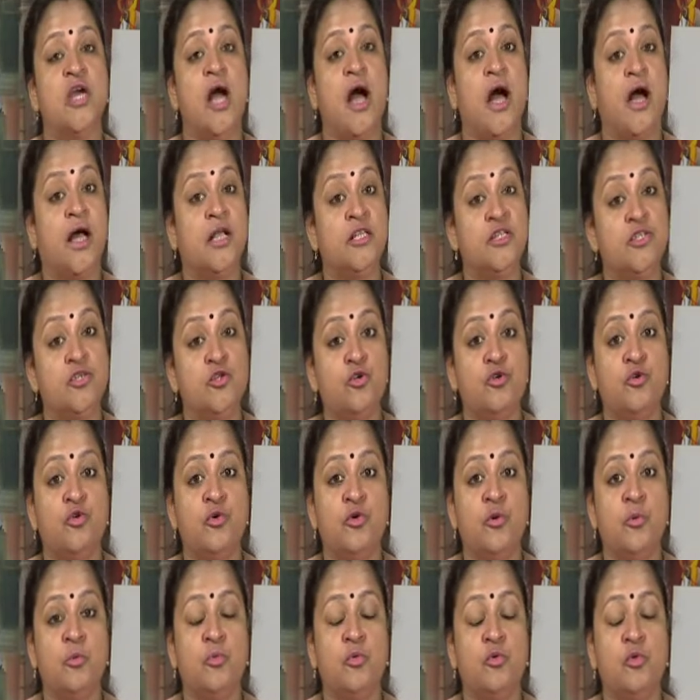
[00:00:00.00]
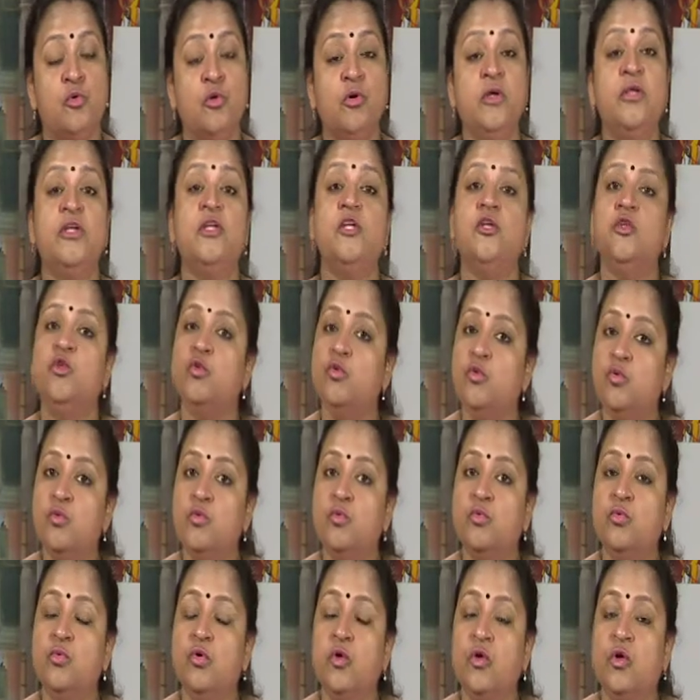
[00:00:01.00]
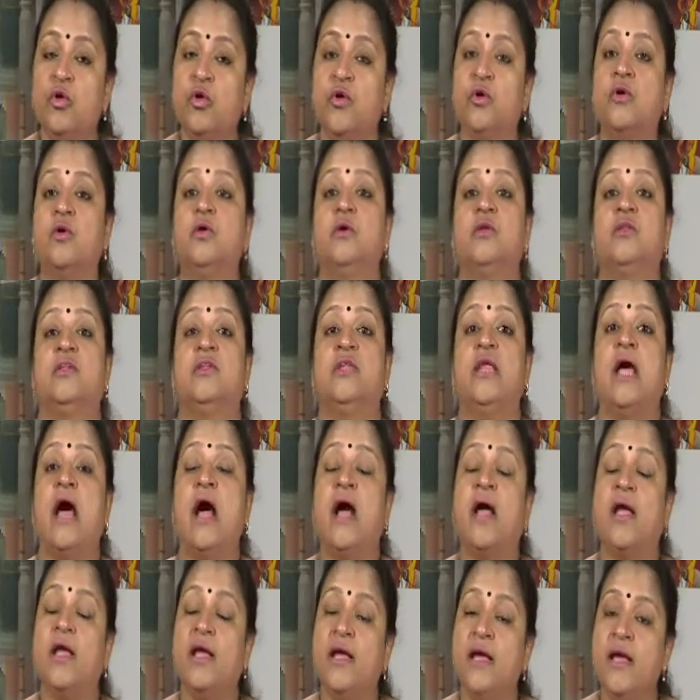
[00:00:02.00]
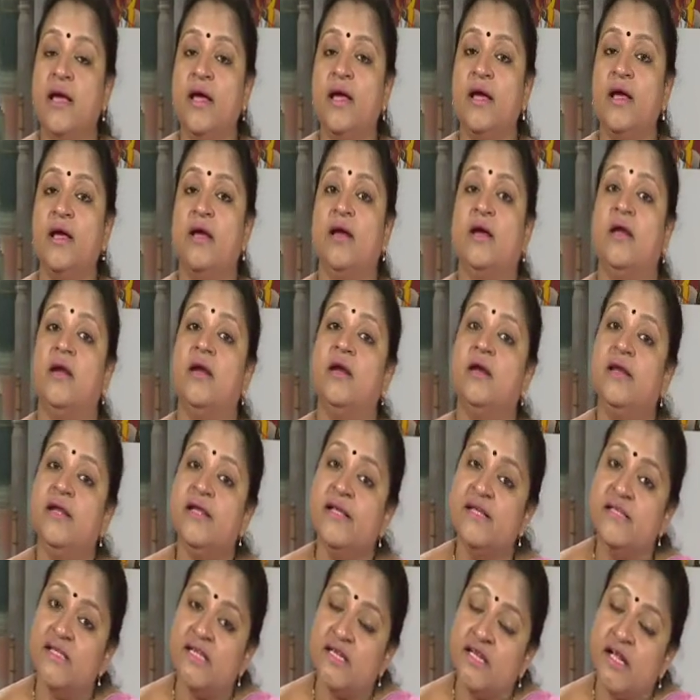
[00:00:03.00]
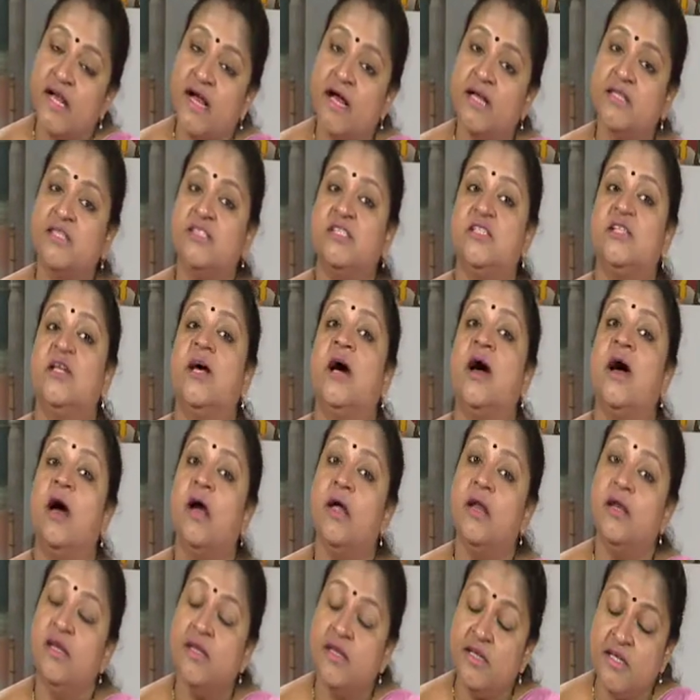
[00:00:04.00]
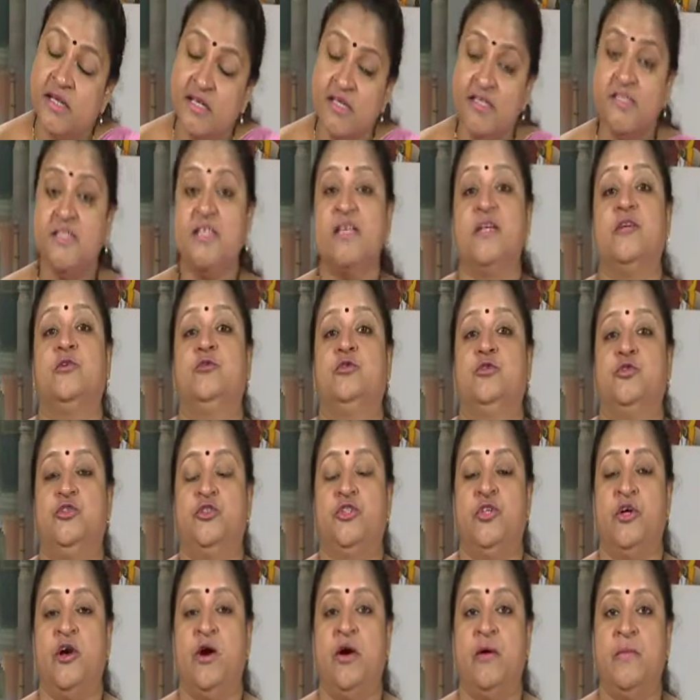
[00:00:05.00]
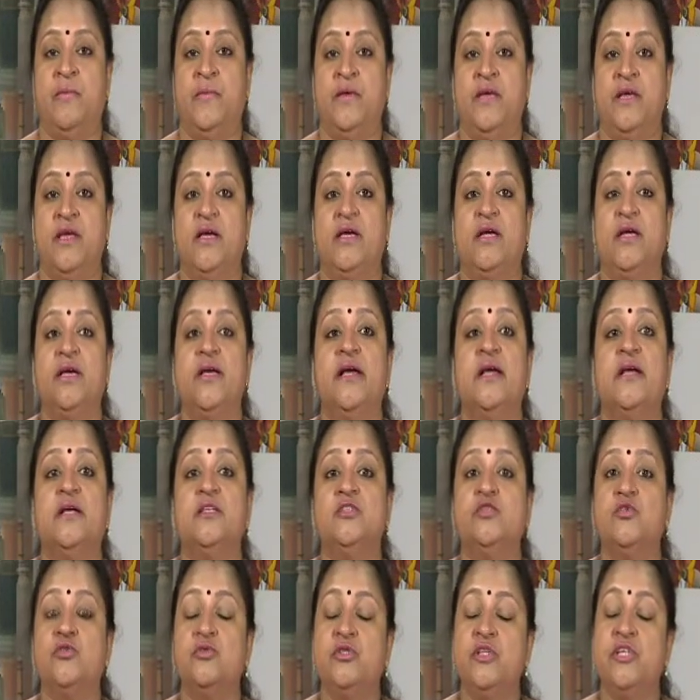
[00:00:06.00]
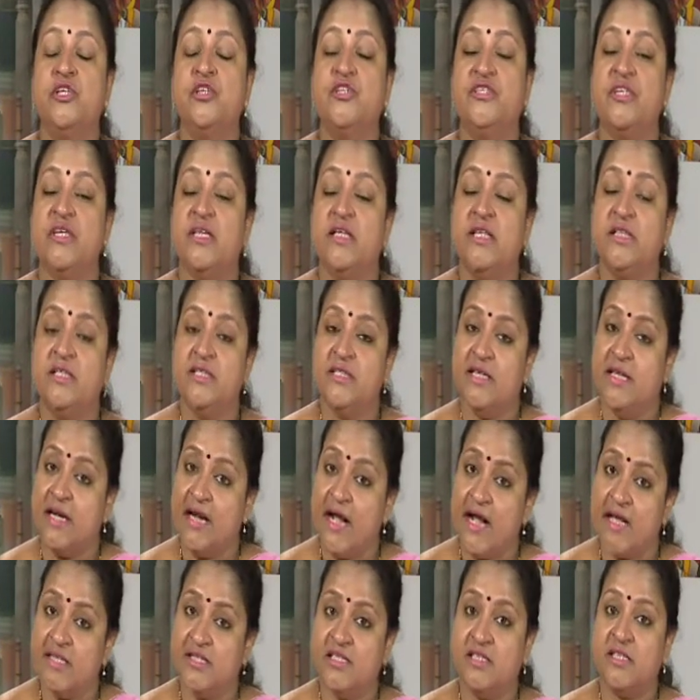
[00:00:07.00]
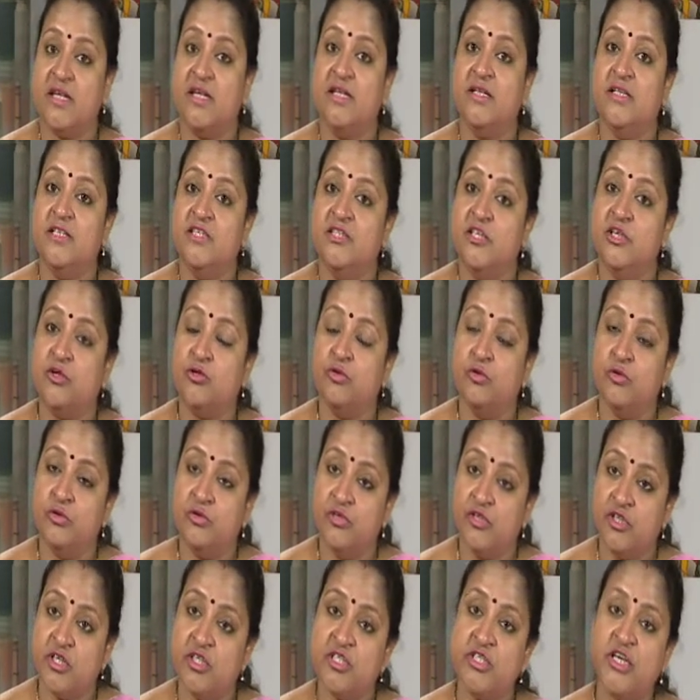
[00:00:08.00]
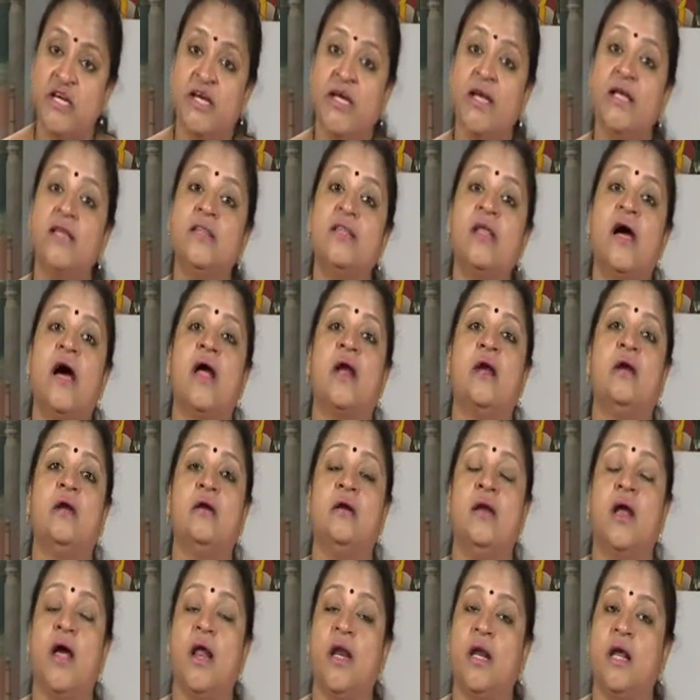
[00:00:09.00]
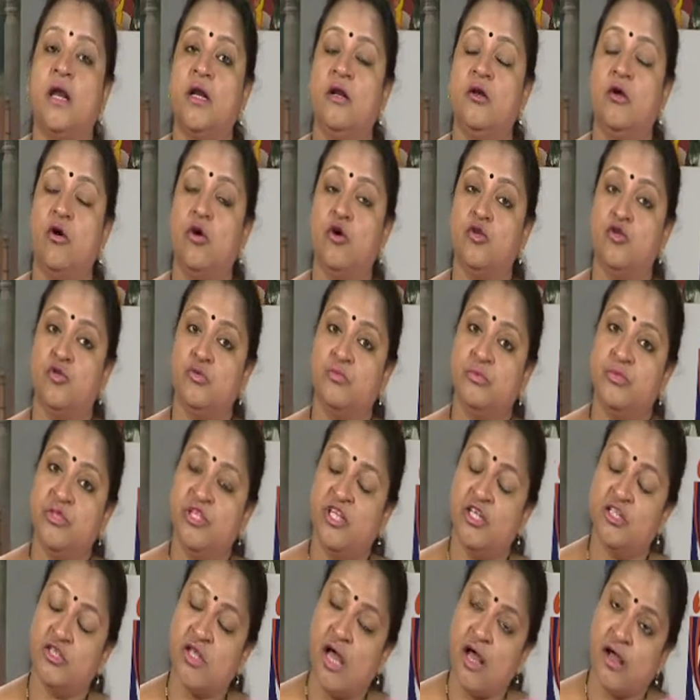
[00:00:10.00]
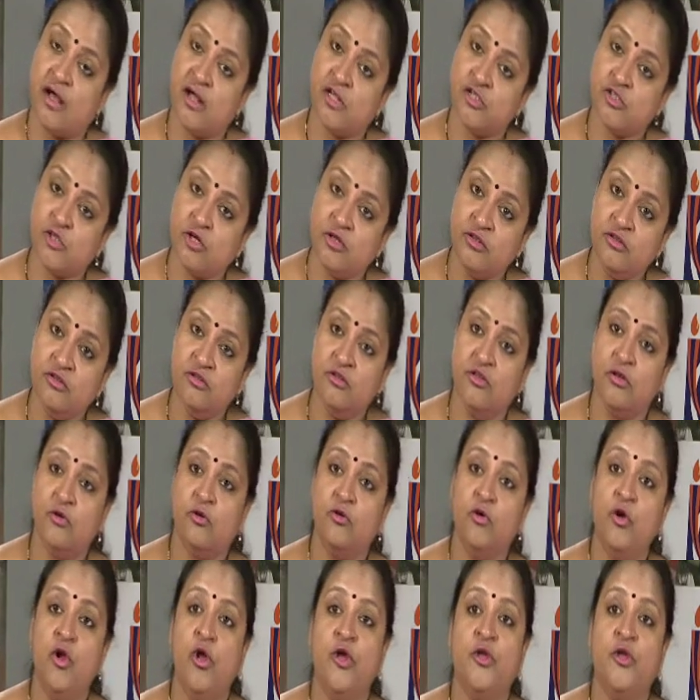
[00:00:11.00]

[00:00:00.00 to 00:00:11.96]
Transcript: সাহায্য করব কিন্তু তাকে নিজের কাজটা নিজে করতে হবে যদি সে নিজের কাজটা নিজে করতে শেখে তার নানান অসুবিধে থাকা সত্ত্বেও